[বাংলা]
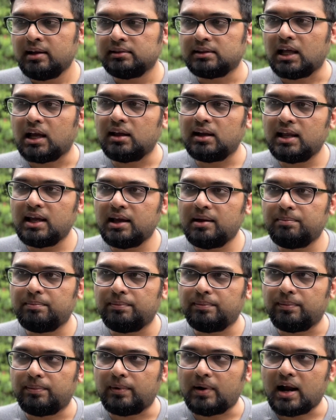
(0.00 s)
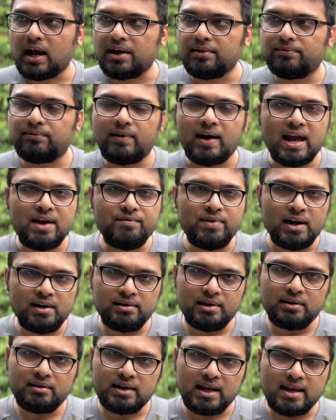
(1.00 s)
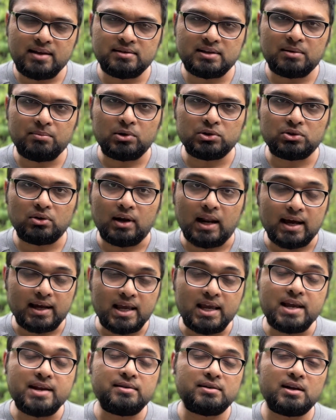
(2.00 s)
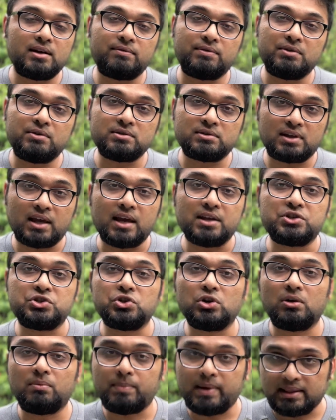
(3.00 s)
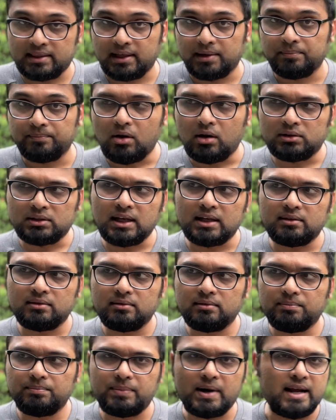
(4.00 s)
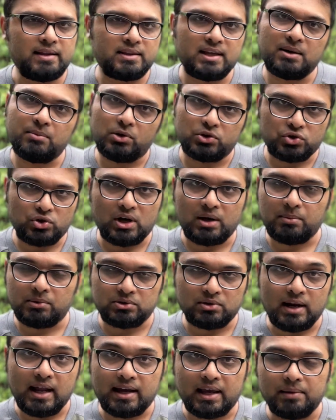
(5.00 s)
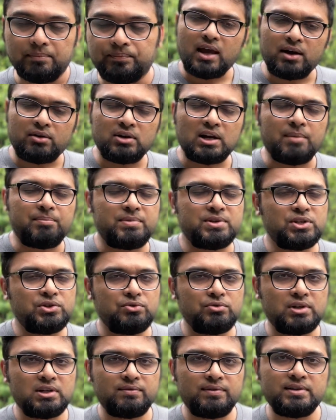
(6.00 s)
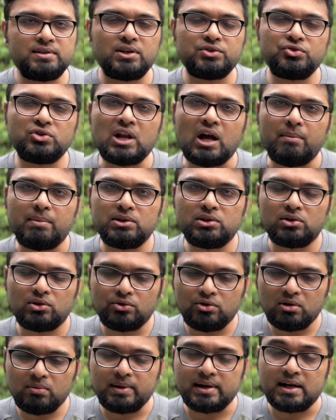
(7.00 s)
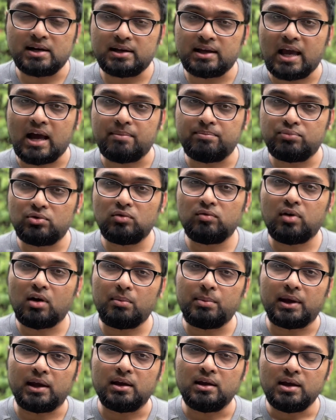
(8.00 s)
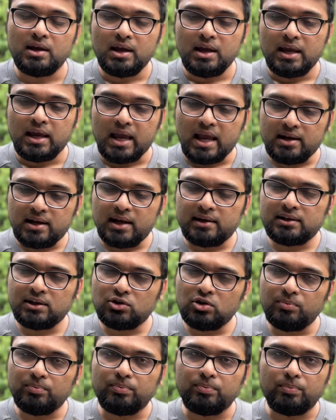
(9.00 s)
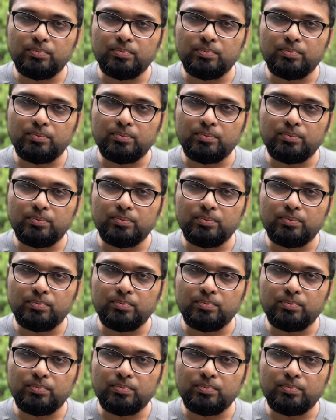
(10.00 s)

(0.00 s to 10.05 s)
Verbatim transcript: তাহলে প্রায় ফাইভ হান্ড্রেড ডেইজের মতো লাগে ইন্টারভিউ স্কেজুয়াল পেতে অর্থাৎ প্রায় দেড় বছরের মতো লাগে এখন আপনি যে ট্যুরিস্ট ভিসার জন্য আবেদন করবেন এটাকে অ্যাপ্রুভ হবে এটা একটা খুব